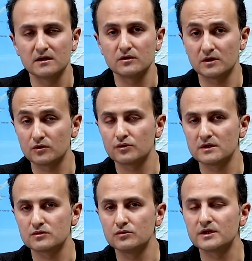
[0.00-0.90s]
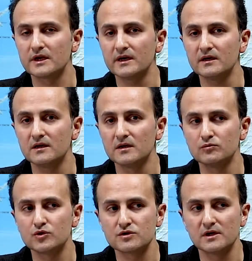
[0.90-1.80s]
e, NATO üyesi ülkeye
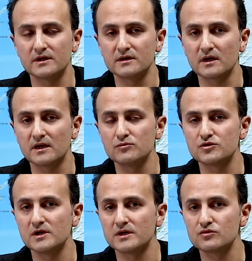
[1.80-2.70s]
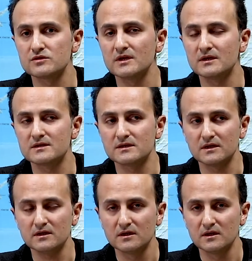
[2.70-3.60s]
bütçelerinin, genel bütçelerinin yüzde ikisini